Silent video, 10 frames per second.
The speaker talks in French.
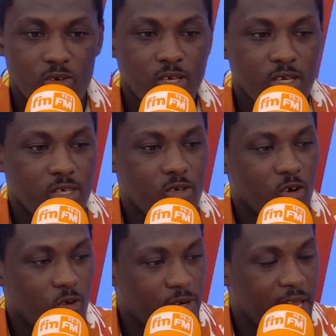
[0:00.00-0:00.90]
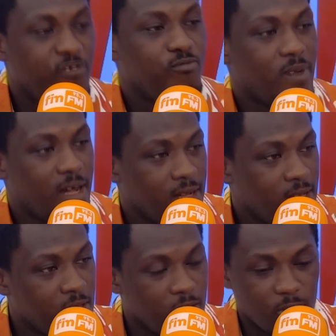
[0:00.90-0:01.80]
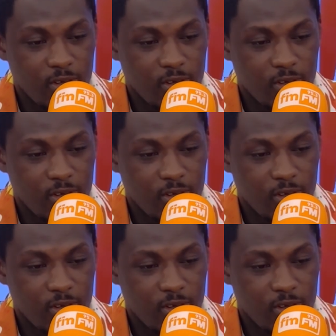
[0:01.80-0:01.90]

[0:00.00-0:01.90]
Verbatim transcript: mm. qui ont naïvement euh,